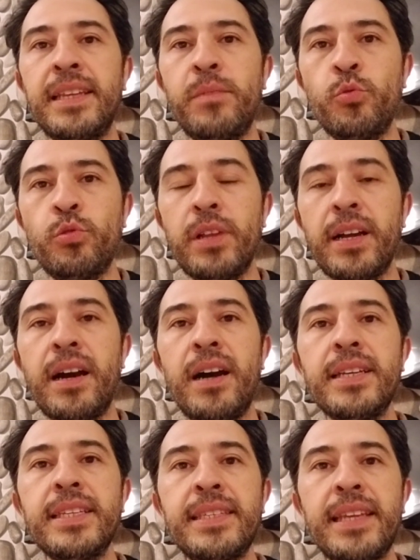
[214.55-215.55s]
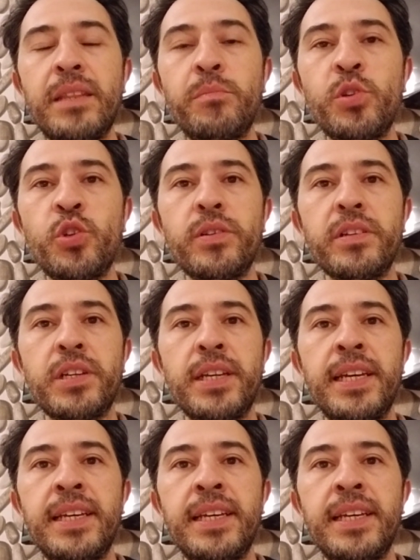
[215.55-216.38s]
de mutlaka hissetmiştir